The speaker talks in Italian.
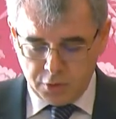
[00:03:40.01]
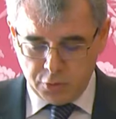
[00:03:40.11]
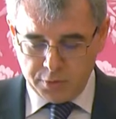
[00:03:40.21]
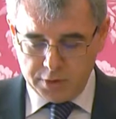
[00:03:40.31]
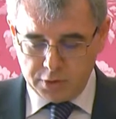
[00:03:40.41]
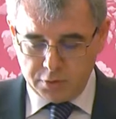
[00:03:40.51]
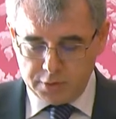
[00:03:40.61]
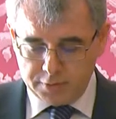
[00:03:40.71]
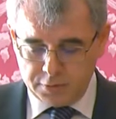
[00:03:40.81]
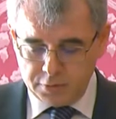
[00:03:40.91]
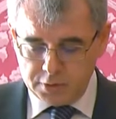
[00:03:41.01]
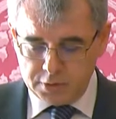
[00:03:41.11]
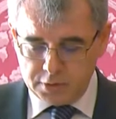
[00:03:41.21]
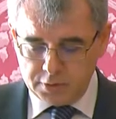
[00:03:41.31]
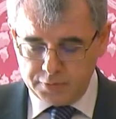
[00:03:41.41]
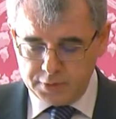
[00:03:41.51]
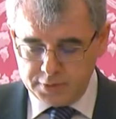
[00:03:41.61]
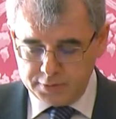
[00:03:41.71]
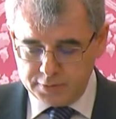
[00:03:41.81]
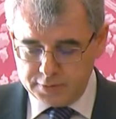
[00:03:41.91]
come la regolazione delle
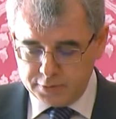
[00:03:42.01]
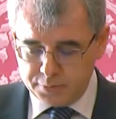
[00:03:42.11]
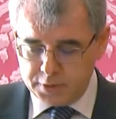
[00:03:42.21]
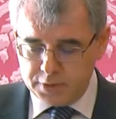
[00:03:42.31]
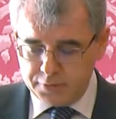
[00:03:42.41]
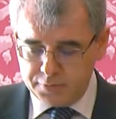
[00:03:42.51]
differenze tra Spagna